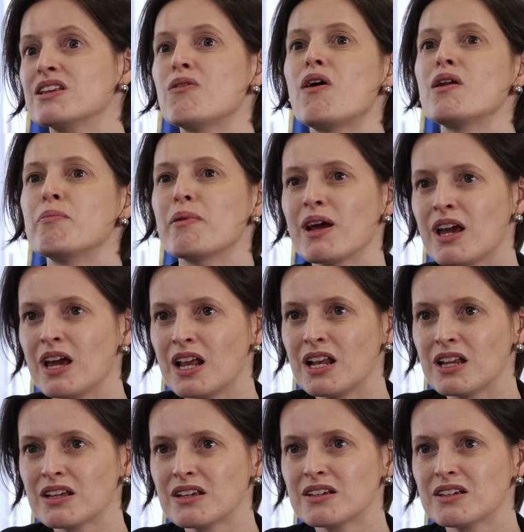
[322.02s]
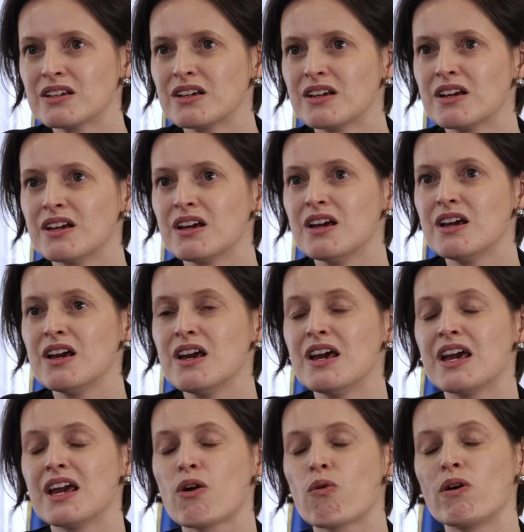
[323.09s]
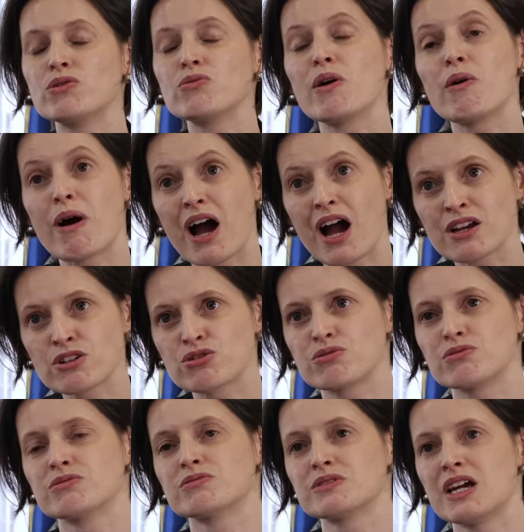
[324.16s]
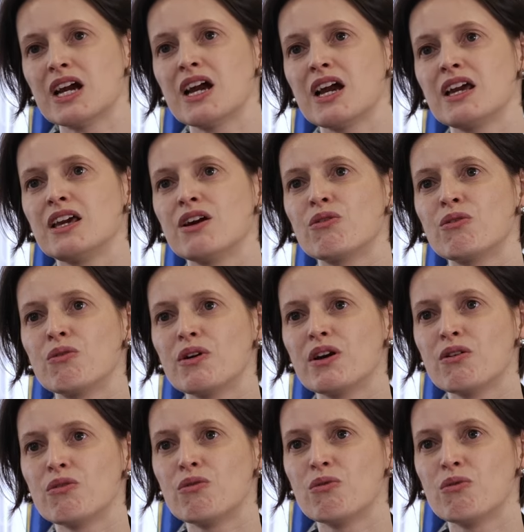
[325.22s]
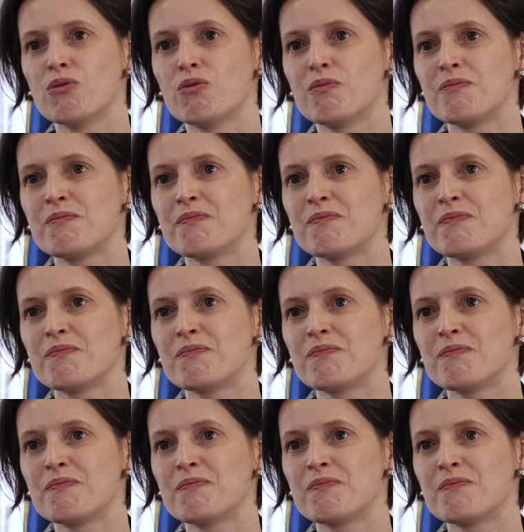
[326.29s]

que não olhe para ele. Quando eu acho, né, e eu, eu